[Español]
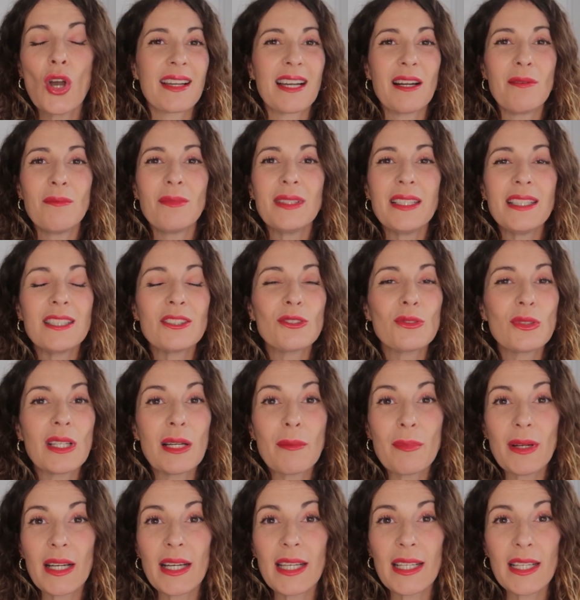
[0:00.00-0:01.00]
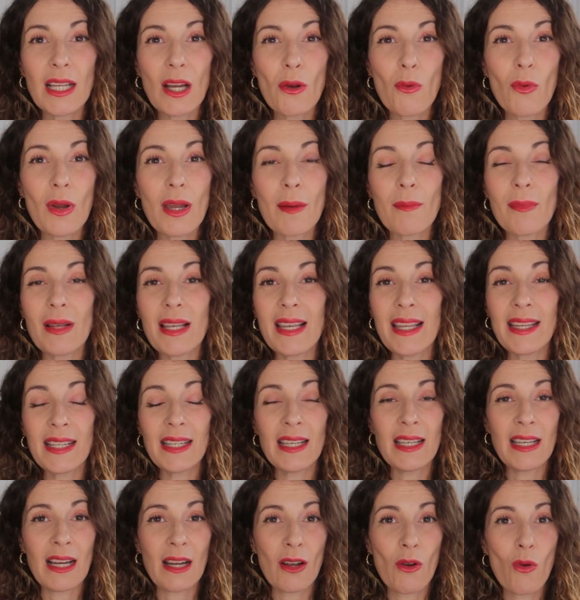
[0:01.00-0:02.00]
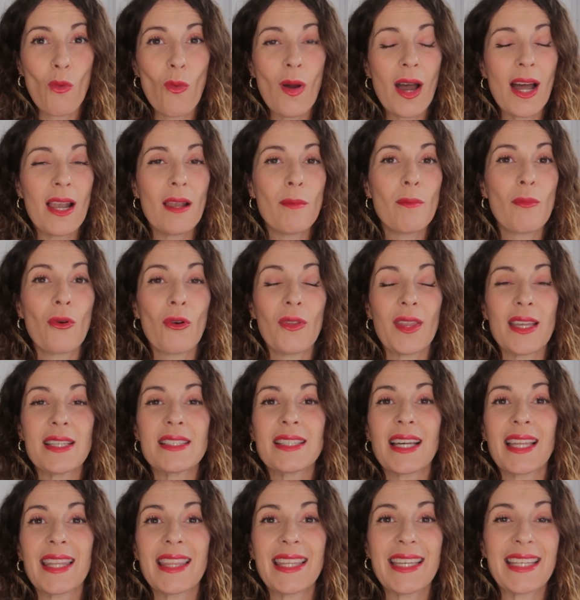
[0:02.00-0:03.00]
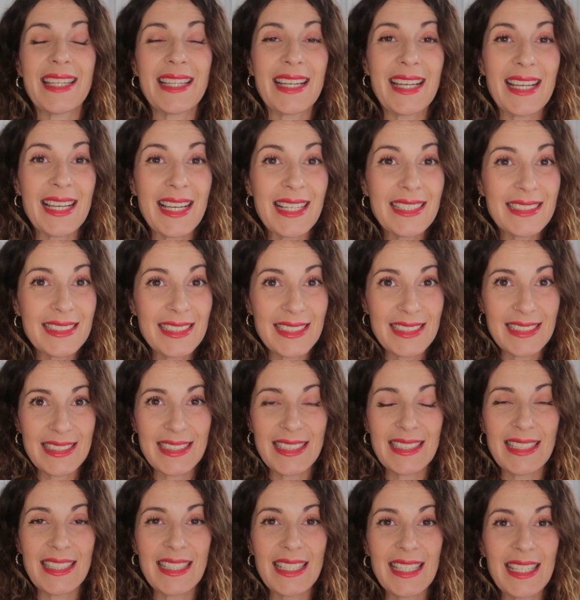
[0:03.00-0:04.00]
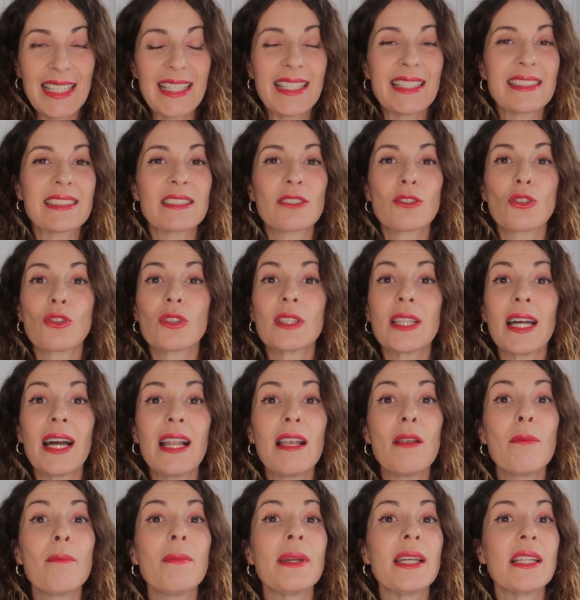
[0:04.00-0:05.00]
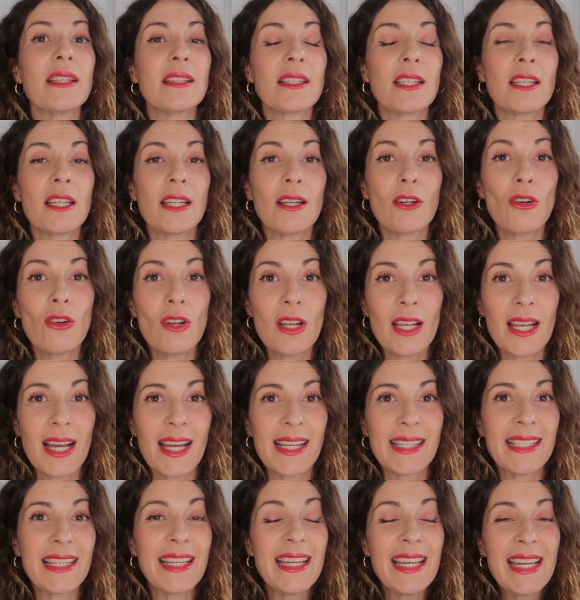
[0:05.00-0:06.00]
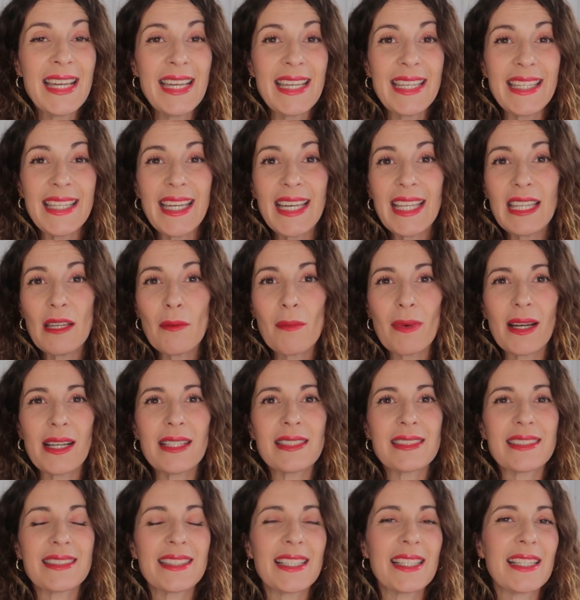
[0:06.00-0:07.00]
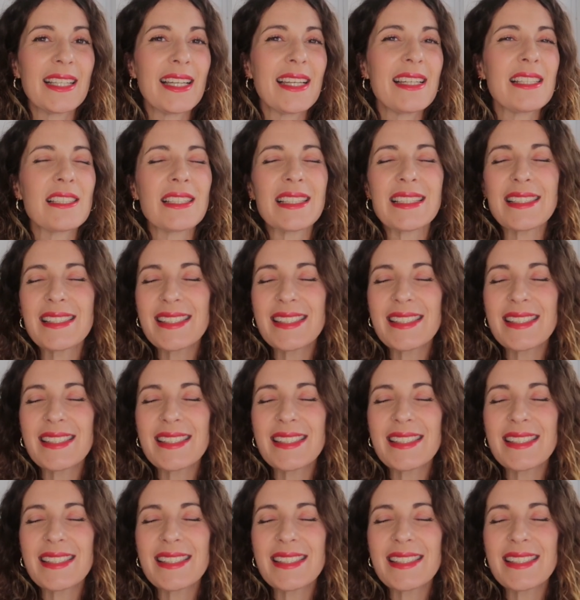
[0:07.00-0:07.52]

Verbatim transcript: Cambly es una página web en la cual podéis hacer clases de inglés totalmente online y además tenéis